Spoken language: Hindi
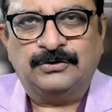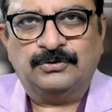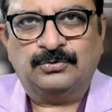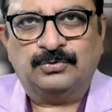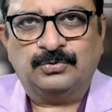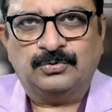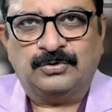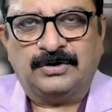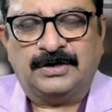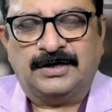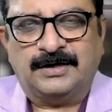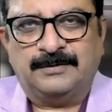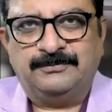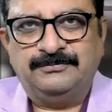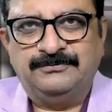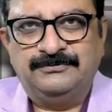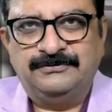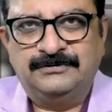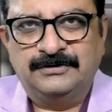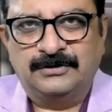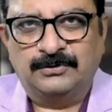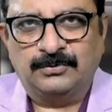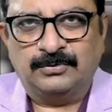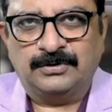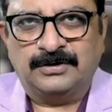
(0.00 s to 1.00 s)
तो आप
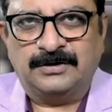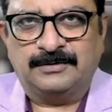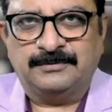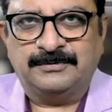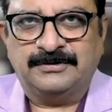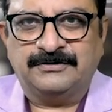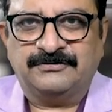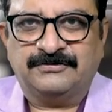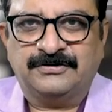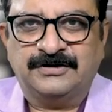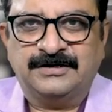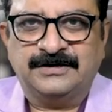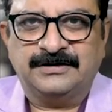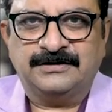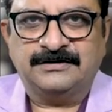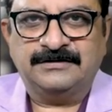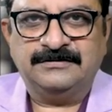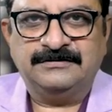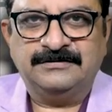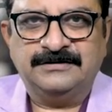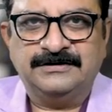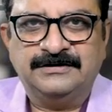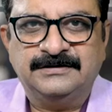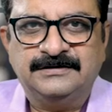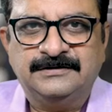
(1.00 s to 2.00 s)
ज़रूर हमें शेयर
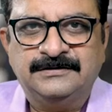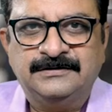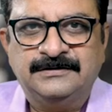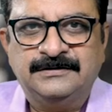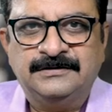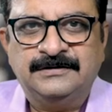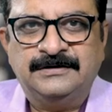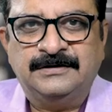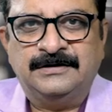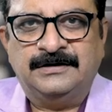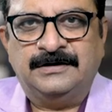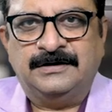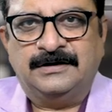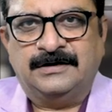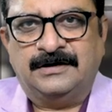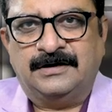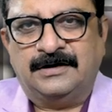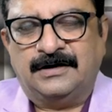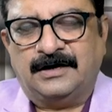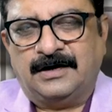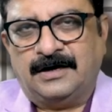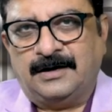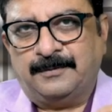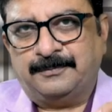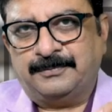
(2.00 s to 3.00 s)
कीजिए
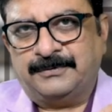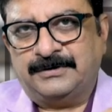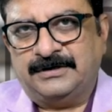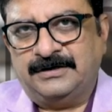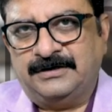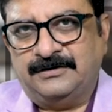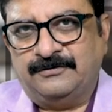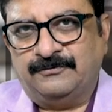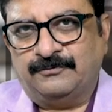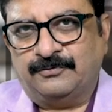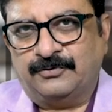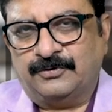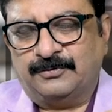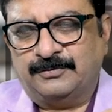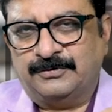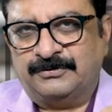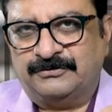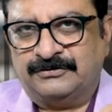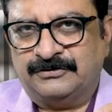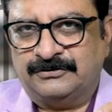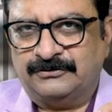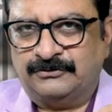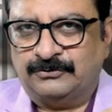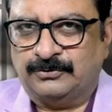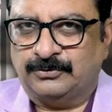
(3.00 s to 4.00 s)
आपकी
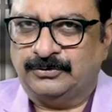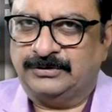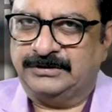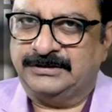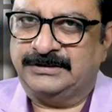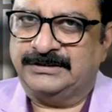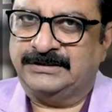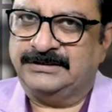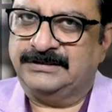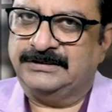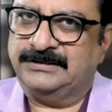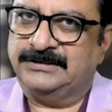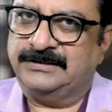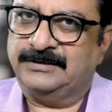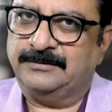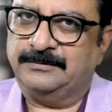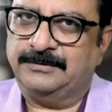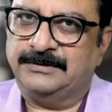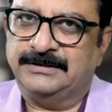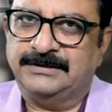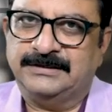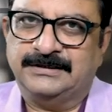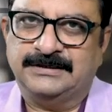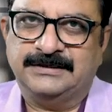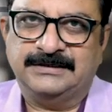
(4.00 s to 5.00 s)
इन्फॉर्मेशन छोटी रहेगी या
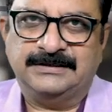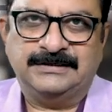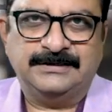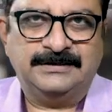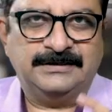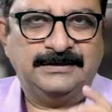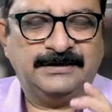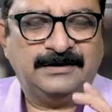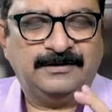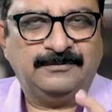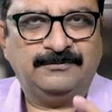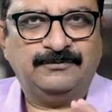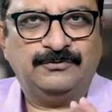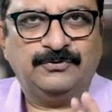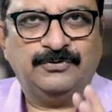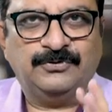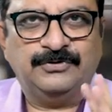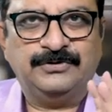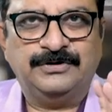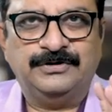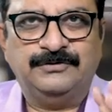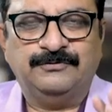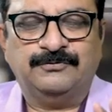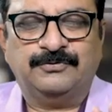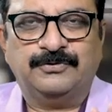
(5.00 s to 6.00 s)
बड़ी रहेगी हम
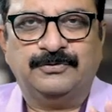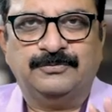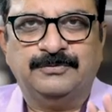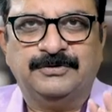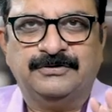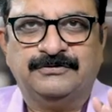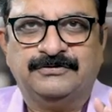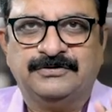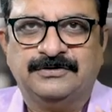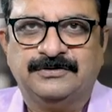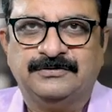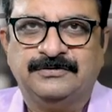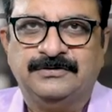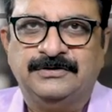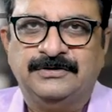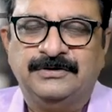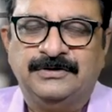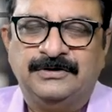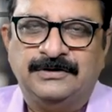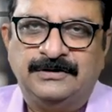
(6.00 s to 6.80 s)
वो इन्फॉर्मेशन